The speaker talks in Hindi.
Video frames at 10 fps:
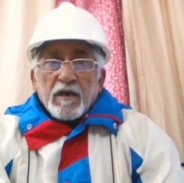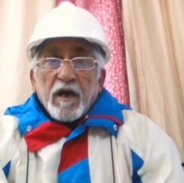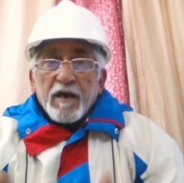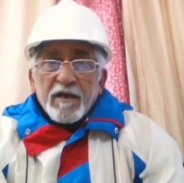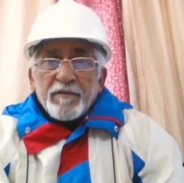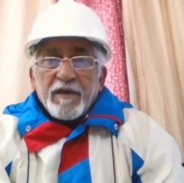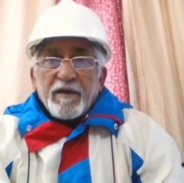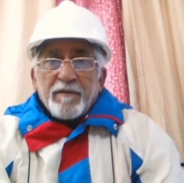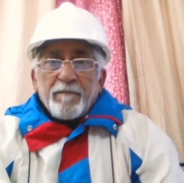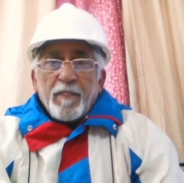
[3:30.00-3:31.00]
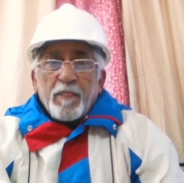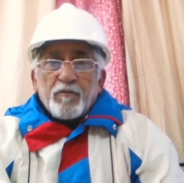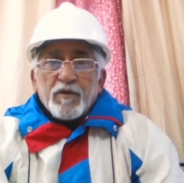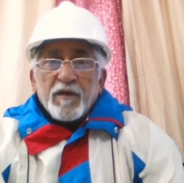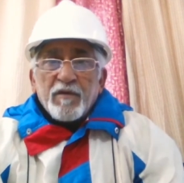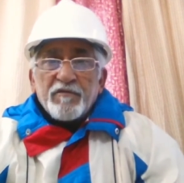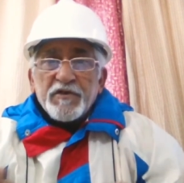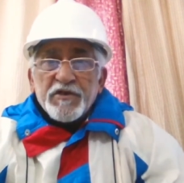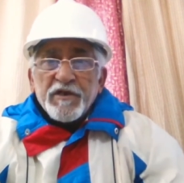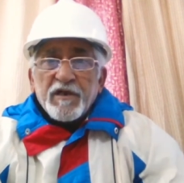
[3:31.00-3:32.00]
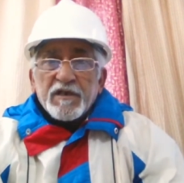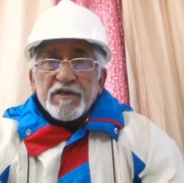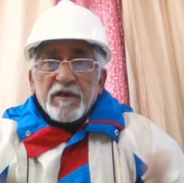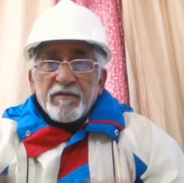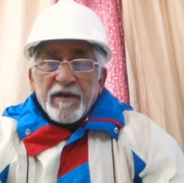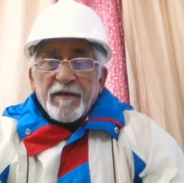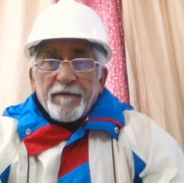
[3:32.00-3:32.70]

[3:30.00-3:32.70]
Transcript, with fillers: आगे बढ़ें उनका भविष्य अच्छा बने